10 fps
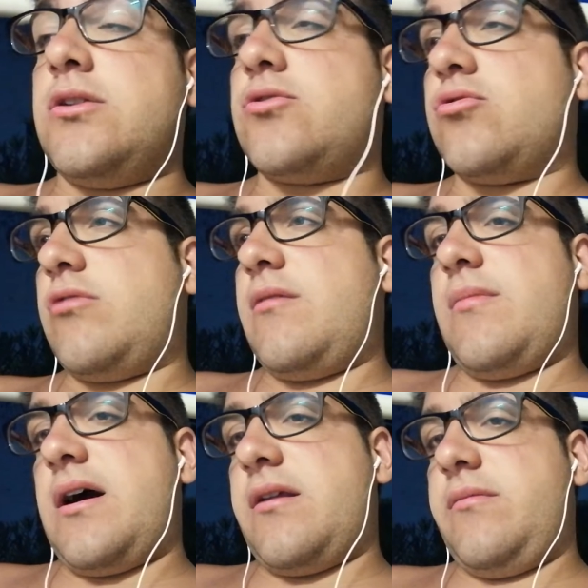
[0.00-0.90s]
sono al
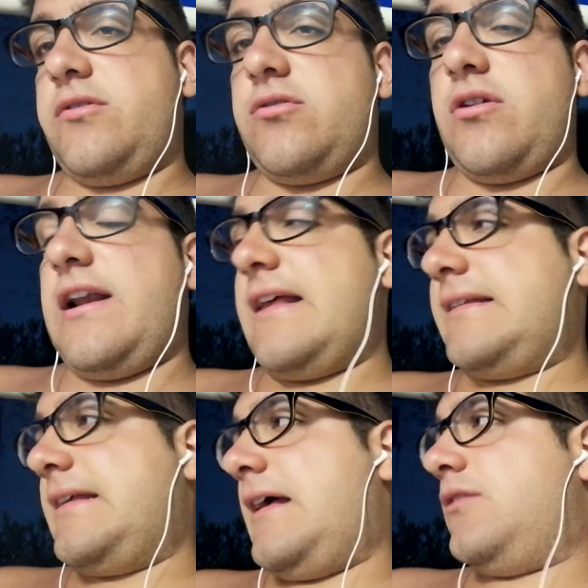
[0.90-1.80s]
mare, mi sto
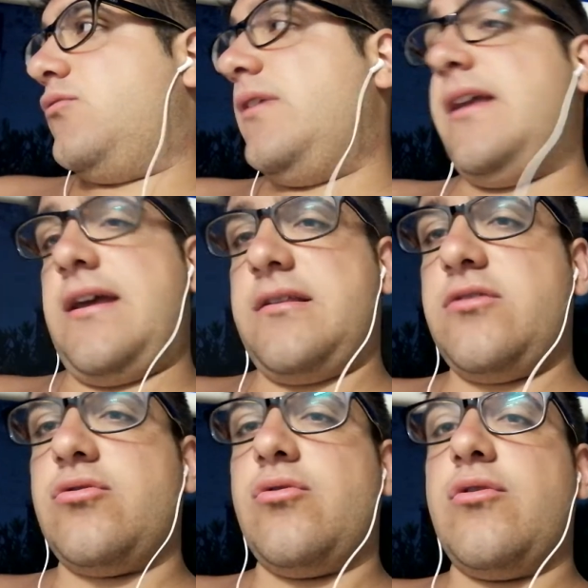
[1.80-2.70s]
rilassando e
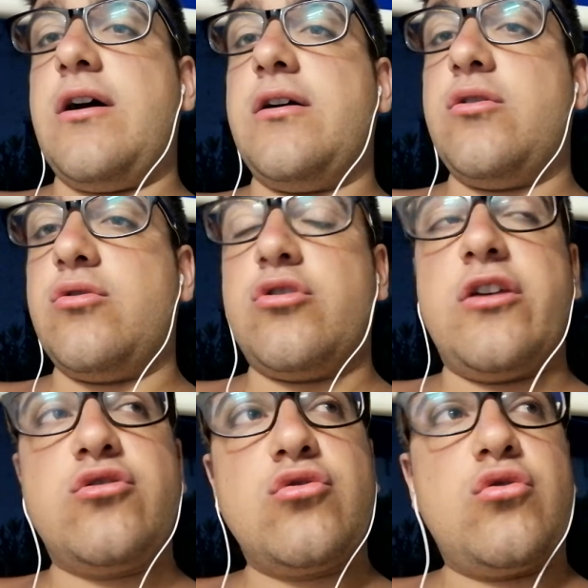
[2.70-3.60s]
niente, sono ancora
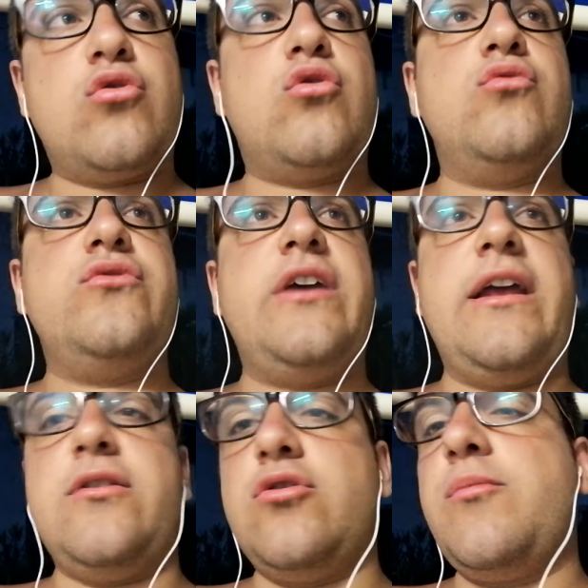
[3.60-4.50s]
e sono
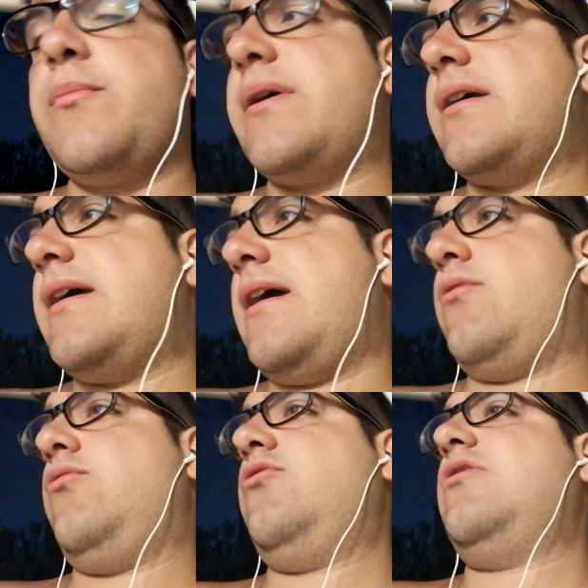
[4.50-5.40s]
contento perché
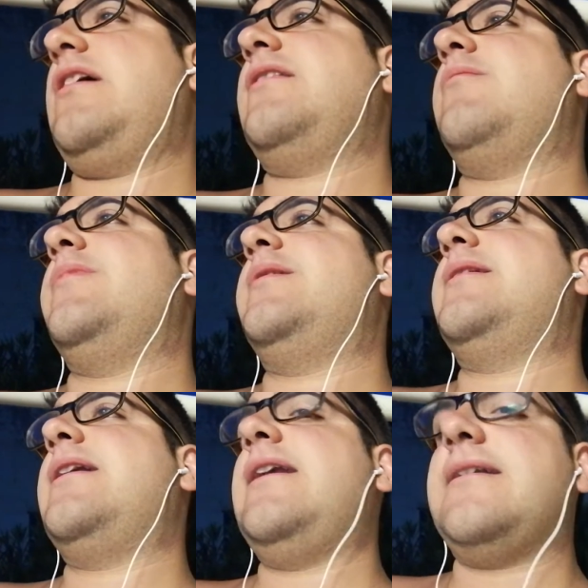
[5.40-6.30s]
nonostante mi
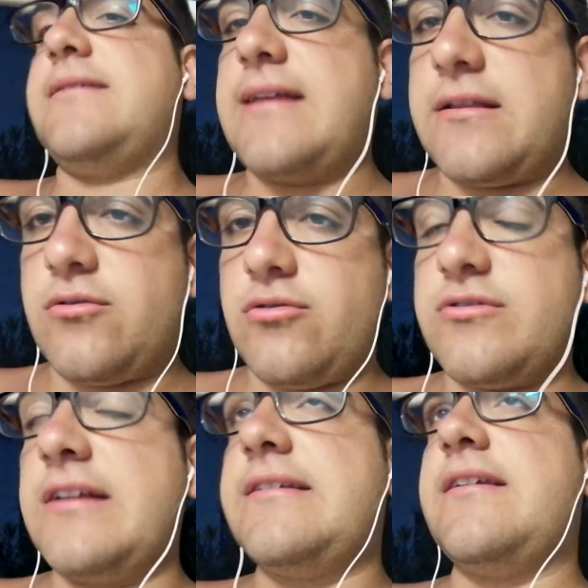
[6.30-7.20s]
stia rilassando,
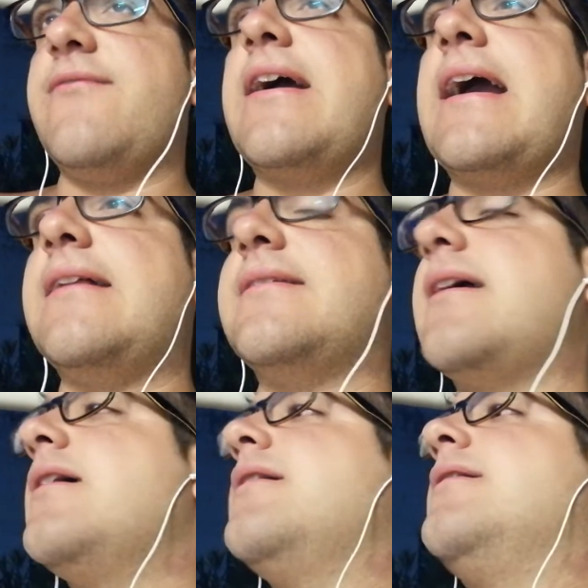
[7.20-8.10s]
nonostante sia in vacanza,